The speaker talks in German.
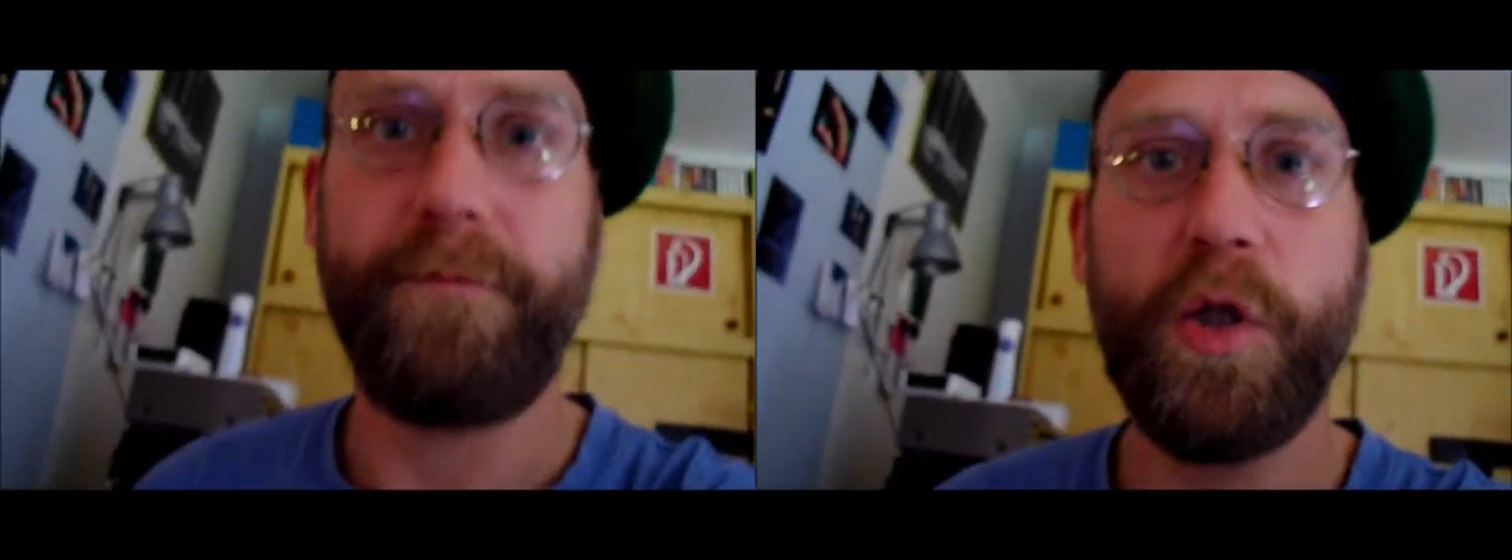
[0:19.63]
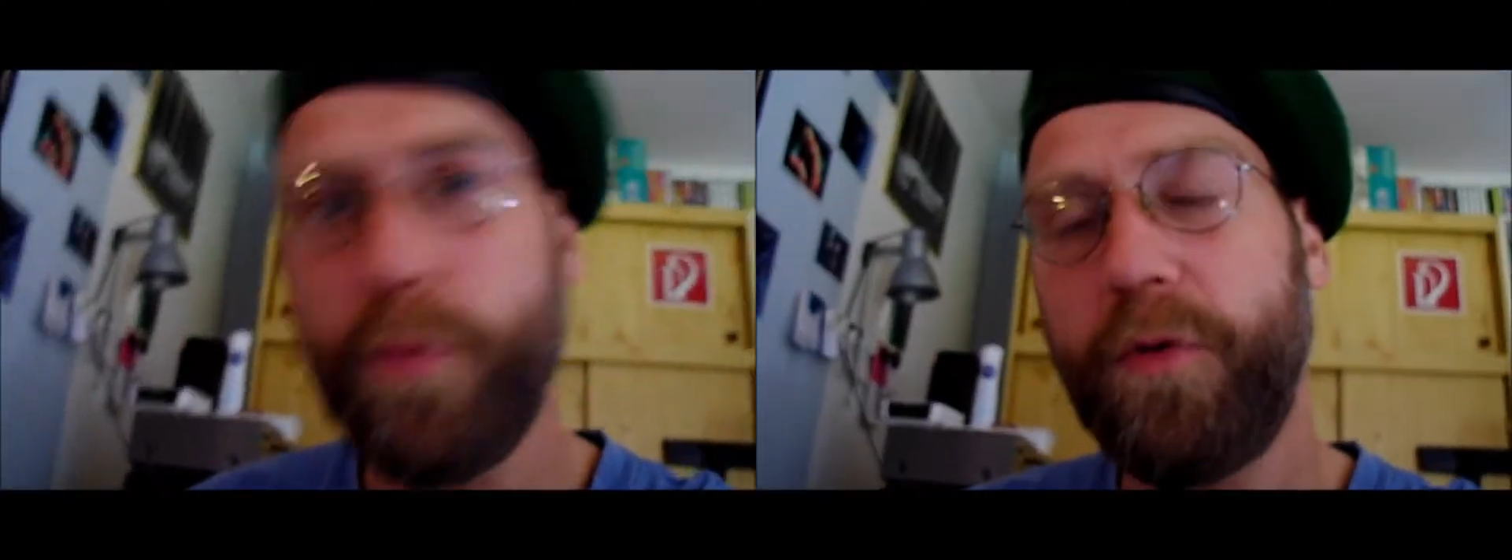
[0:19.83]

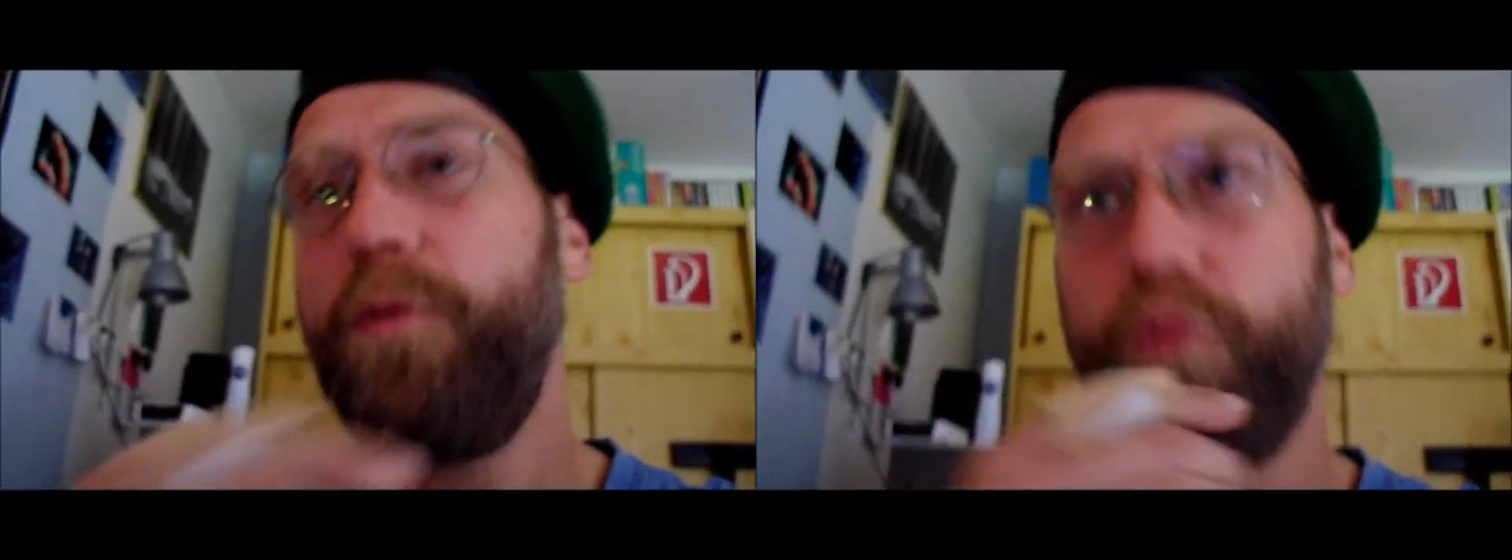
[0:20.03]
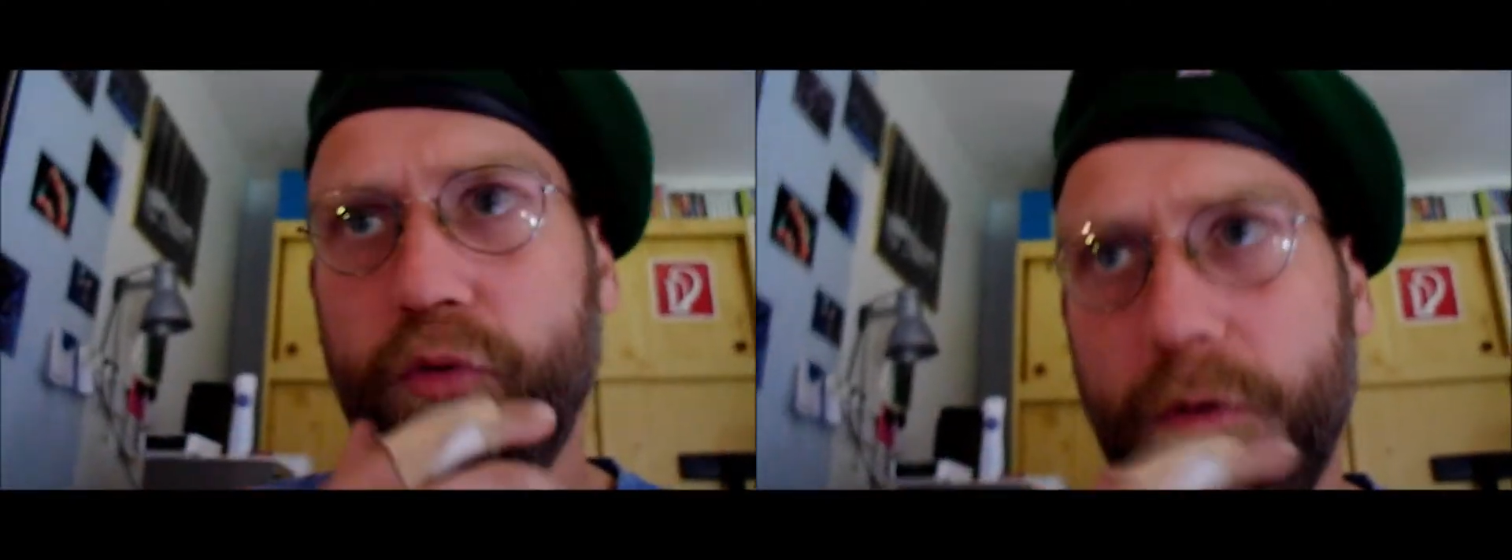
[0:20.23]
Ich bin,
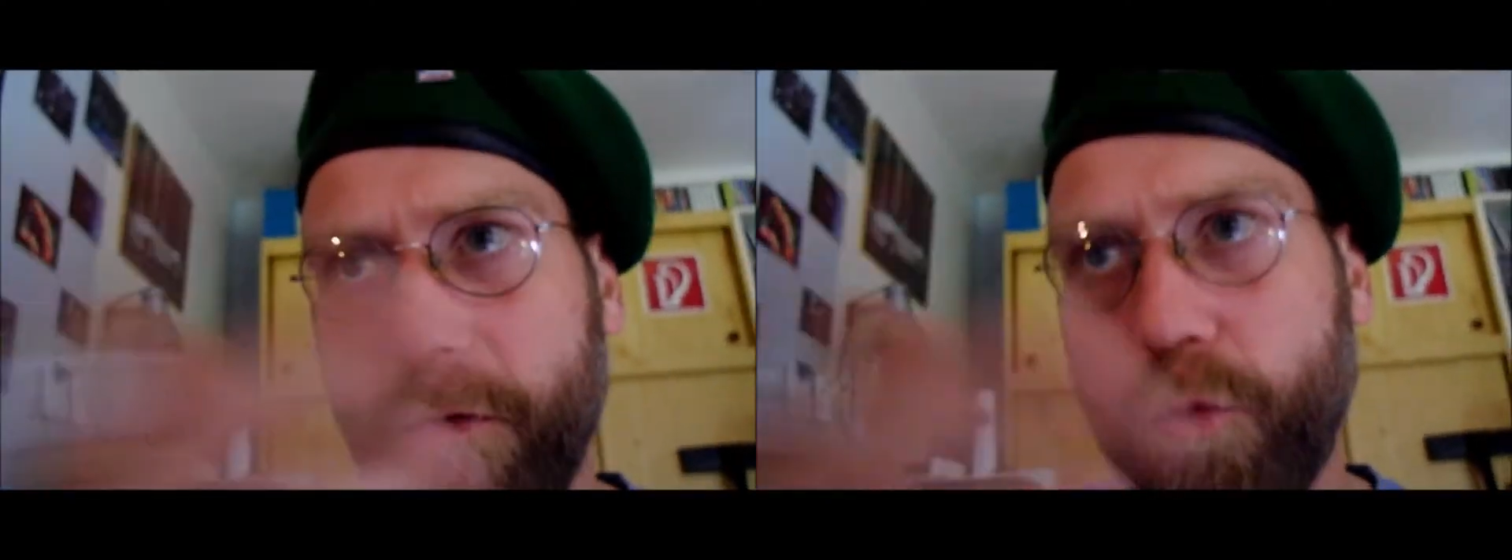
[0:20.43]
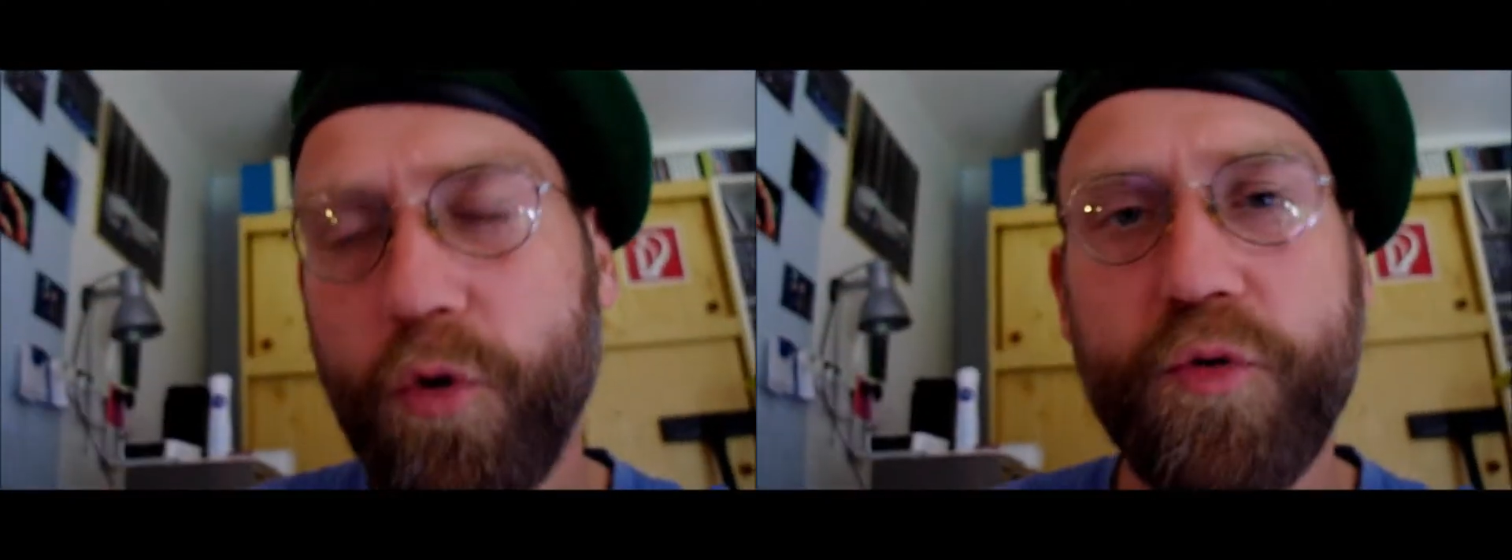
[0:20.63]
ich,
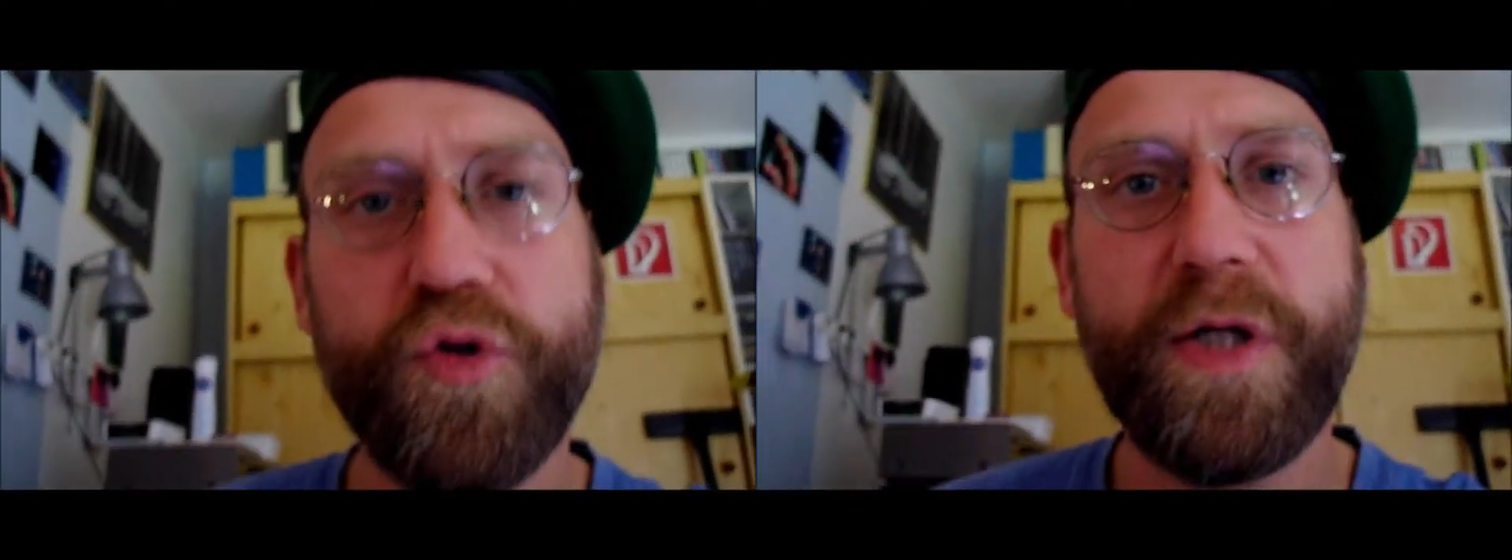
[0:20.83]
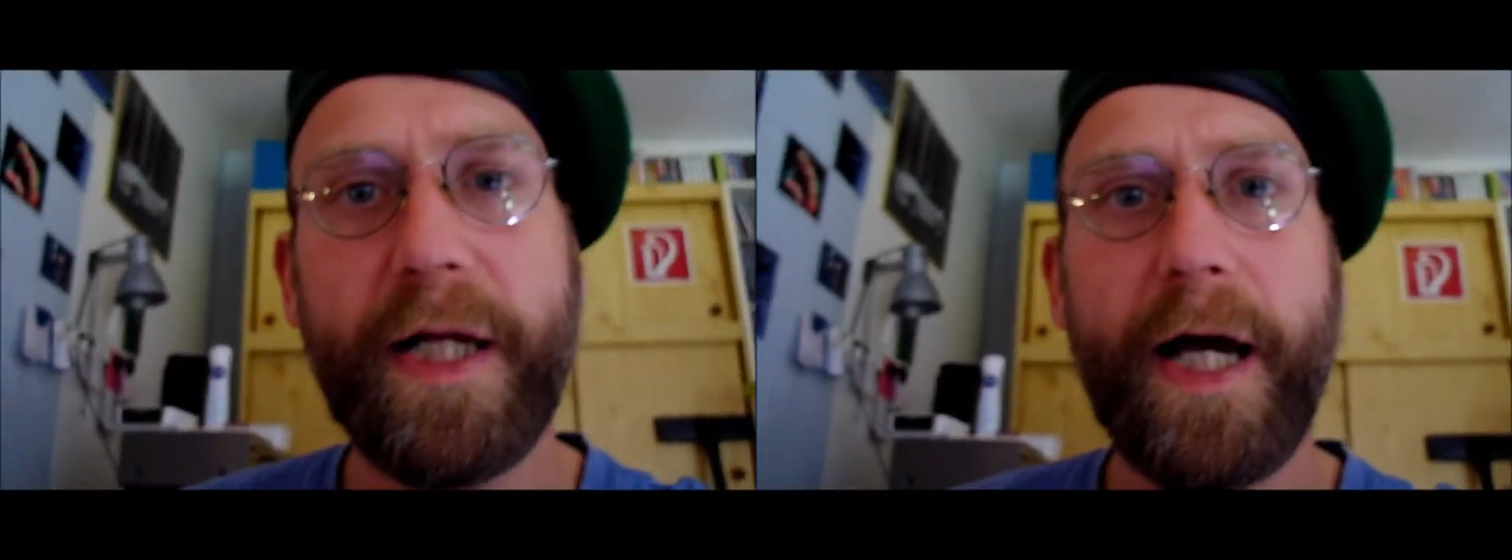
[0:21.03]
äh, gucke mir
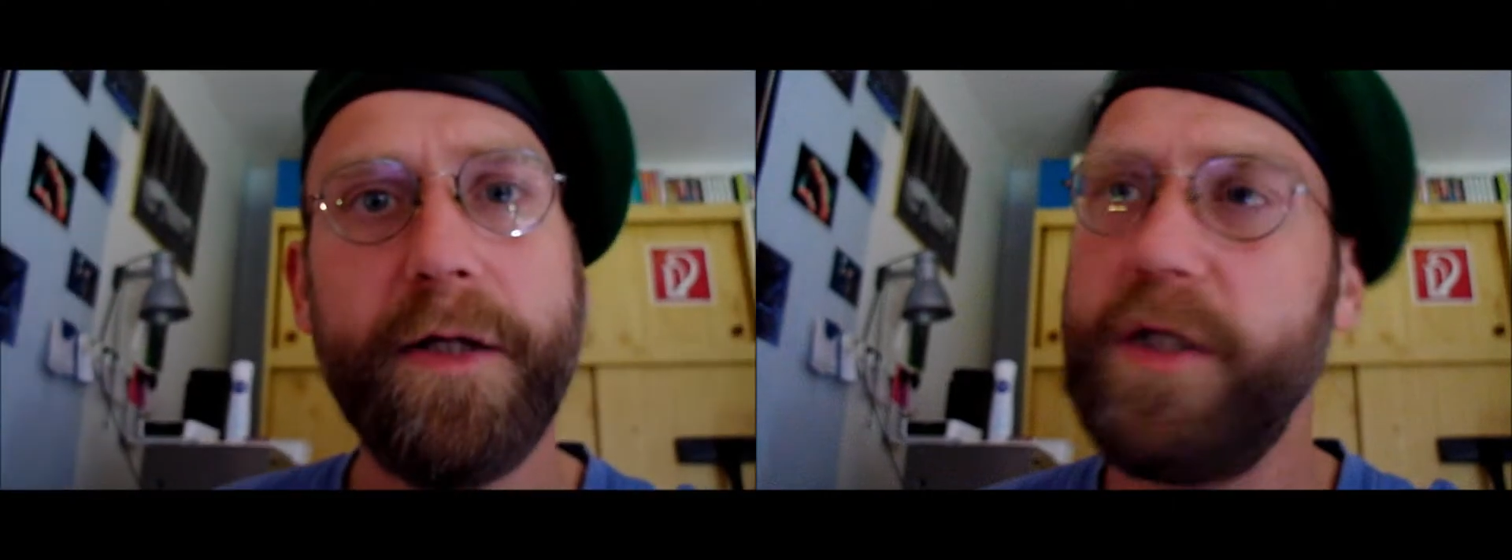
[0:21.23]
schon länger an.